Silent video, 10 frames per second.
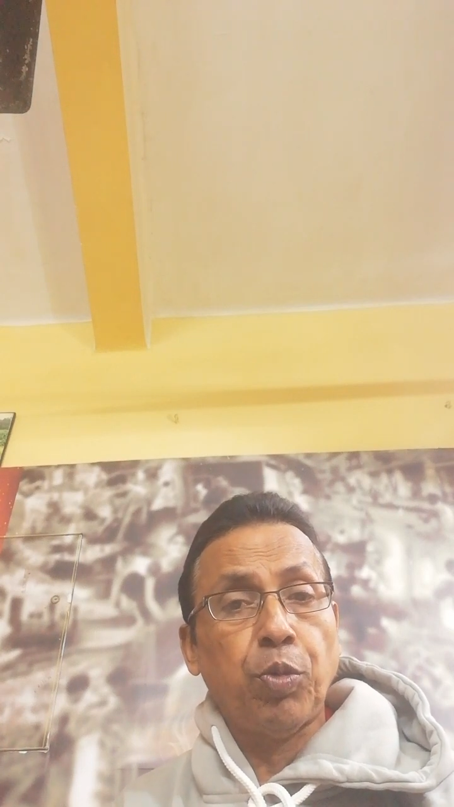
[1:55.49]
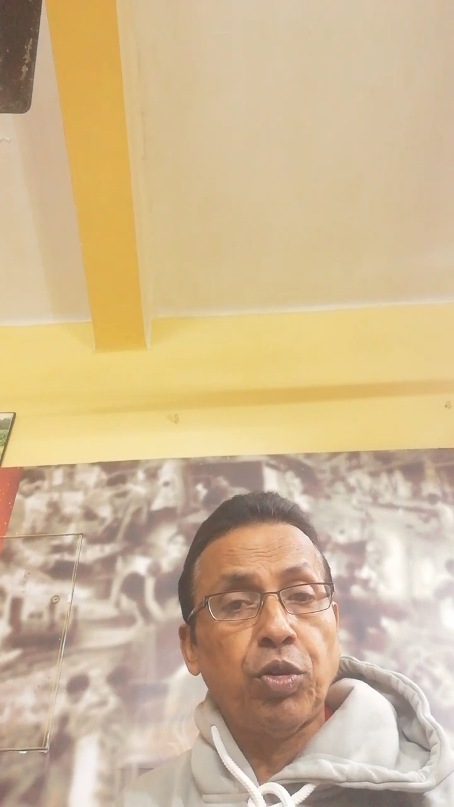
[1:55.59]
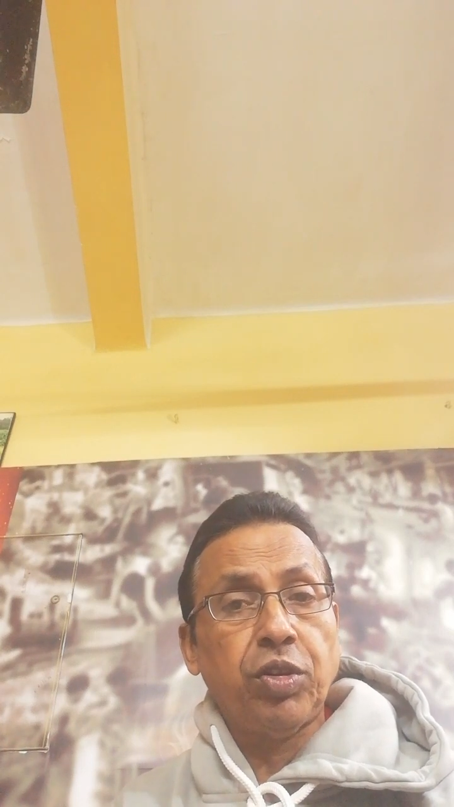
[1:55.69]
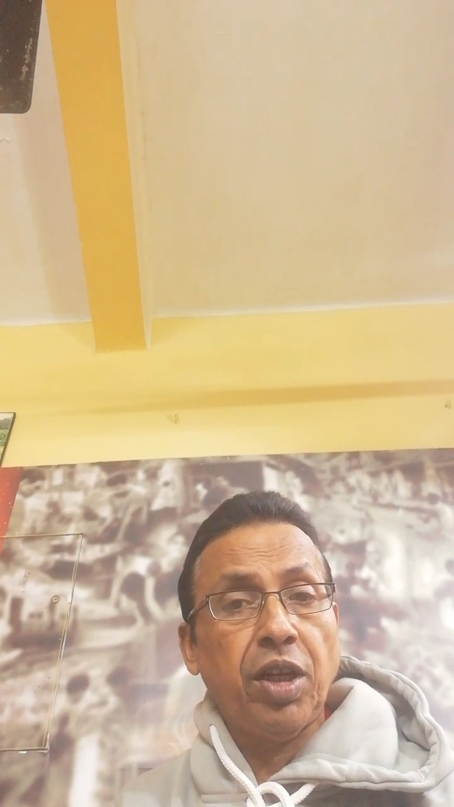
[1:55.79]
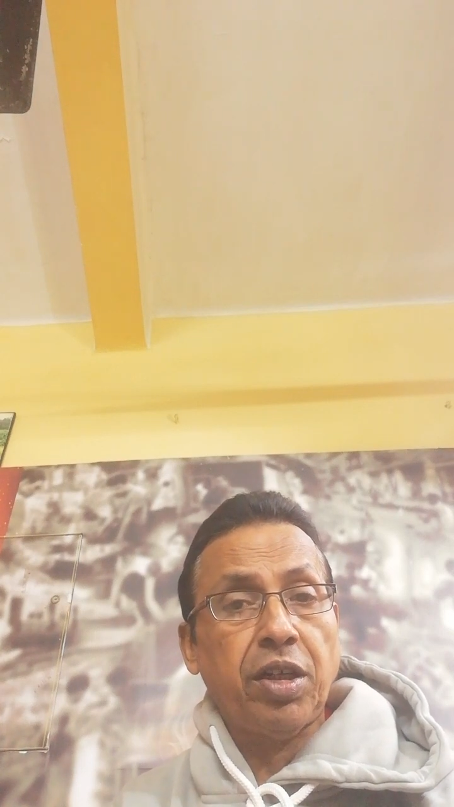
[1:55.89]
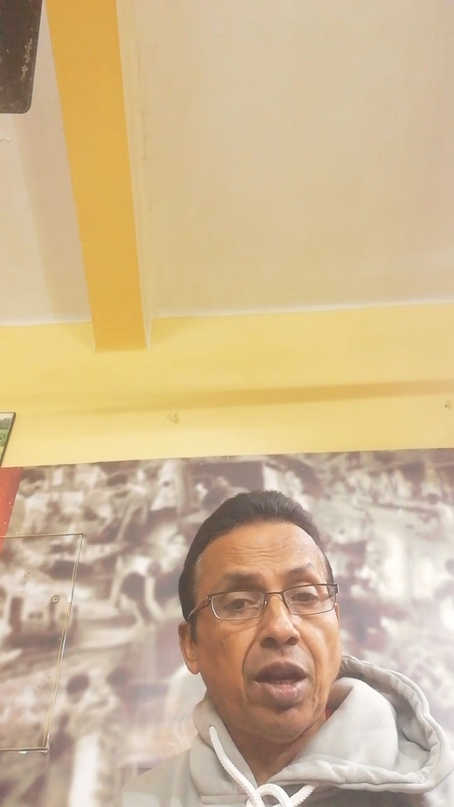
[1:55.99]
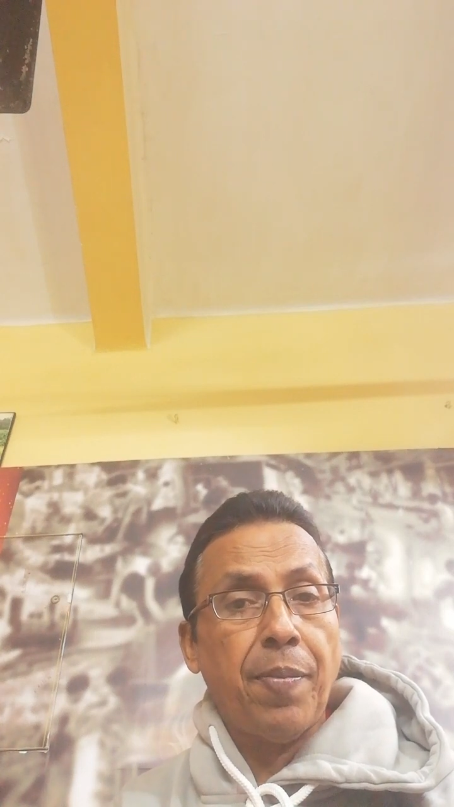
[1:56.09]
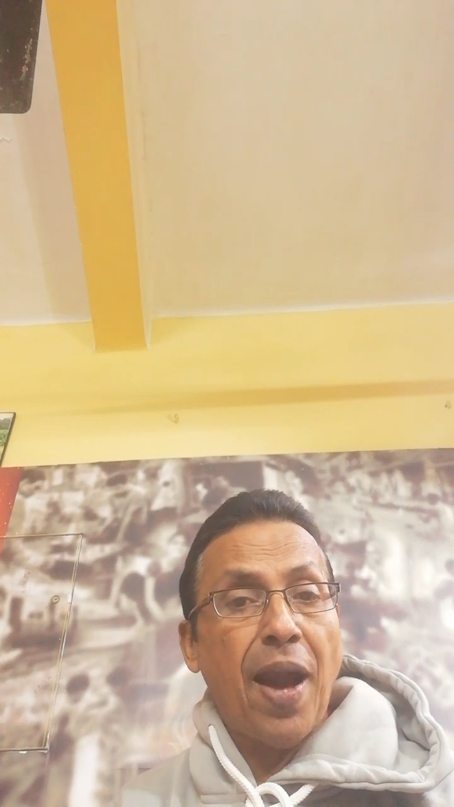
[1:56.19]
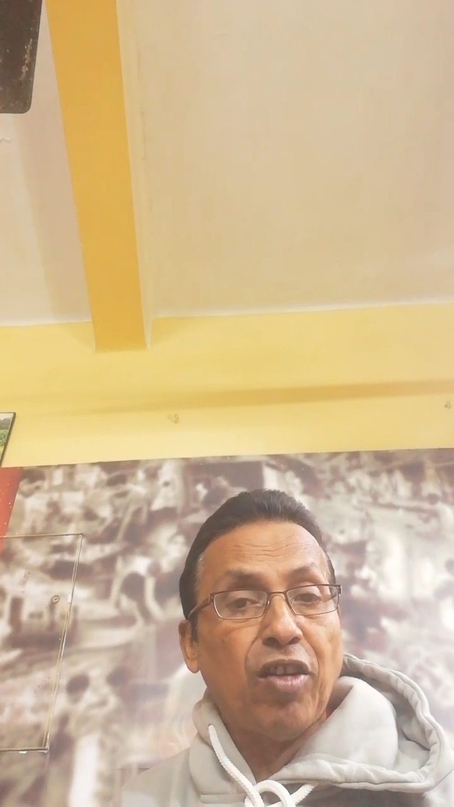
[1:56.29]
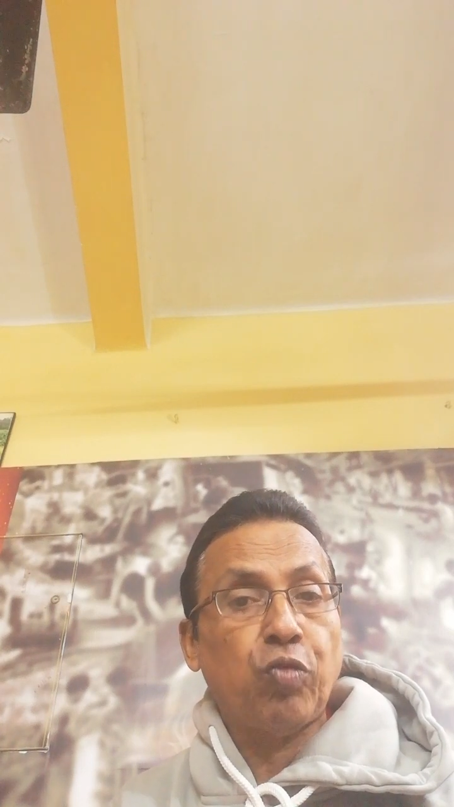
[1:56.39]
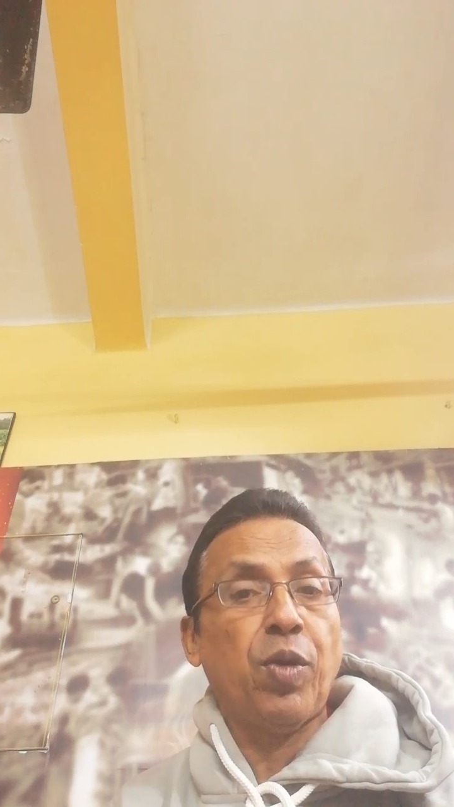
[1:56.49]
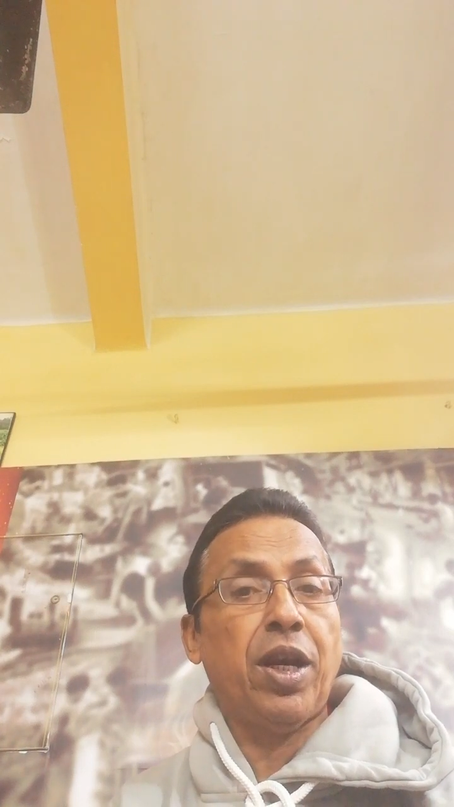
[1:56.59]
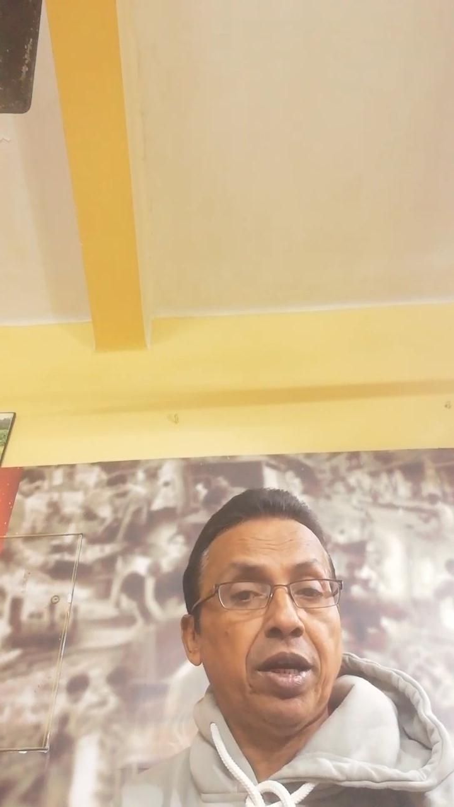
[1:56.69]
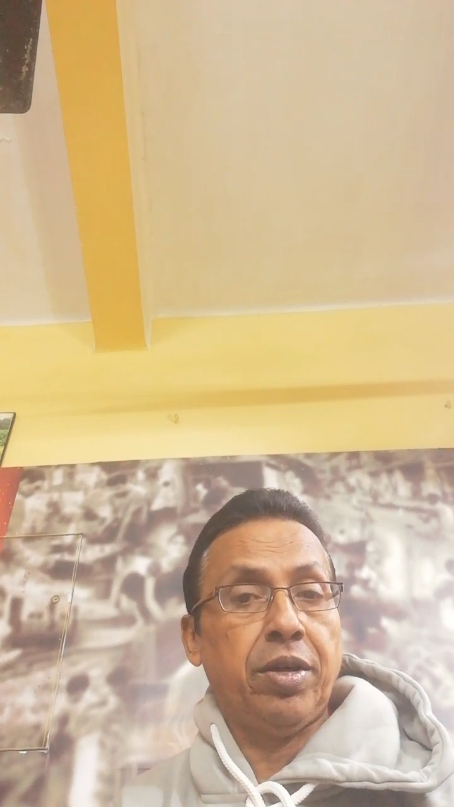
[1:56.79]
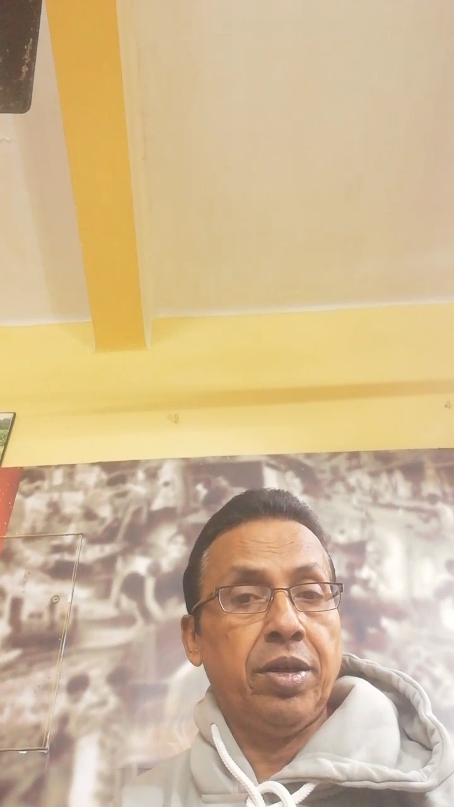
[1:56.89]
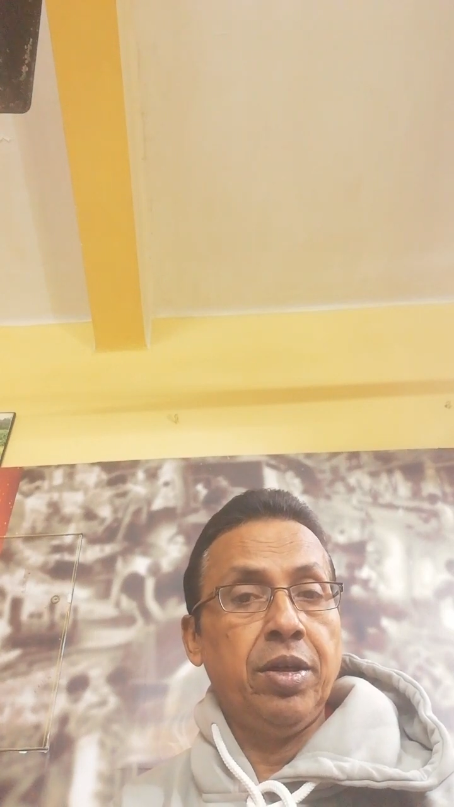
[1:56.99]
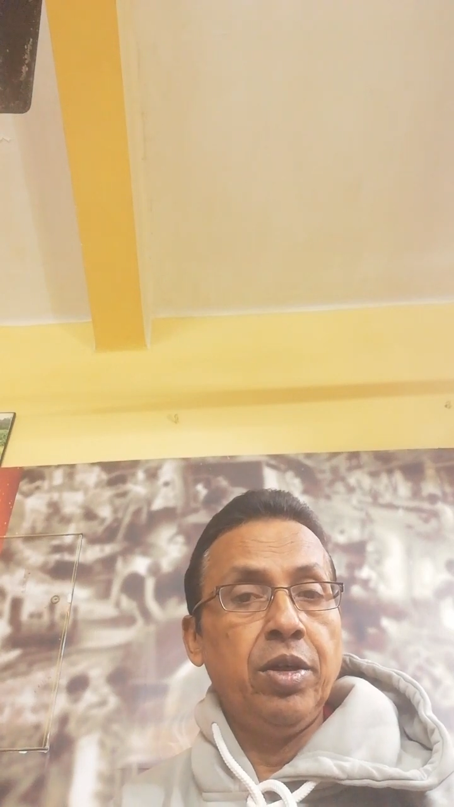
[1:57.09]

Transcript: প্রত্যেকটা ব্যাটসম্যানের